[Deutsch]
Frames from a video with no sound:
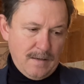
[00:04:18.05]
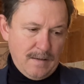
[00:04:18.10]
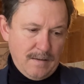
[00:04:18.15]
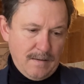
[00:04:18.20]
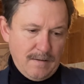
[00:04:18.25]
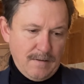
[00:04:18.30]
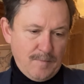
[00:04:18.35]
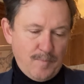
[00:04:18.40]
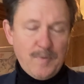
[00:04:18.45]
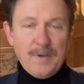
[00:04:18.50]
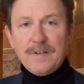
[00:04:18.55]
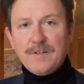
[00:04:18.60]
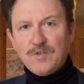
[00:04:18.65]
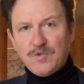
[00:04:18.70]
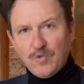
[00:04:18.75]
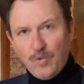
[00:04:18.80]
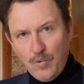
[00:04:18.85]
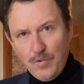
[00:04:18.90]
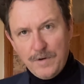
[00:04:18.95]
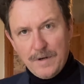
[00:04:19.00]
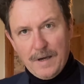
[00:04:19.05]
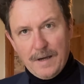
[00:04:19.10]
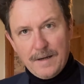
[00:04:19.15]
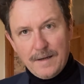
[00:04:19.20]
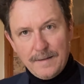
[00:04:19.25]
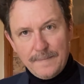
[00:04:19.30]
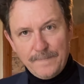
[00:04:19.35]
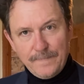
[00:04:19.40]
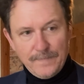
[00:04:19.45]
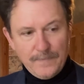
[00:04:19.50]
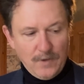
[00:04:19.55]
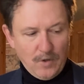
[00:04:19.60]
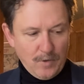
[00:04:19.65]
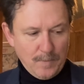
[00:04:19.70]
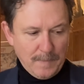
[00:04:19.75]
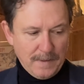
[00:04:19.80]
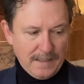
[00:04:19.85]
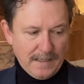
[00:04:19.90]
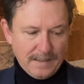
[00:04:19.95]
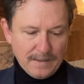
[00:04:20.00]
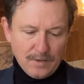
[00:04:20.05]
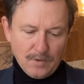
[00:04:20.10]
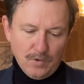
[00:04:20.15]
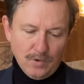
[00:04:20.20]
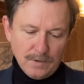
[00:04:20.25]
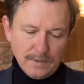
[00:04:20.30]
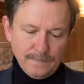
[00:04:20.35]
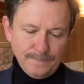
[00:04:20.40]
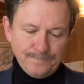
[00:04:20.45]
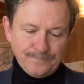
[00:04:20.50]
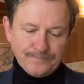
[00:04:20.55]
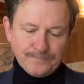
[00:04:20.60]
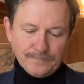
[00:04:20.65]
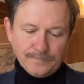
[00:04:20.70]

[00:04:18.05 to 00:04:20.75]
äh, Persona nochmal angucken.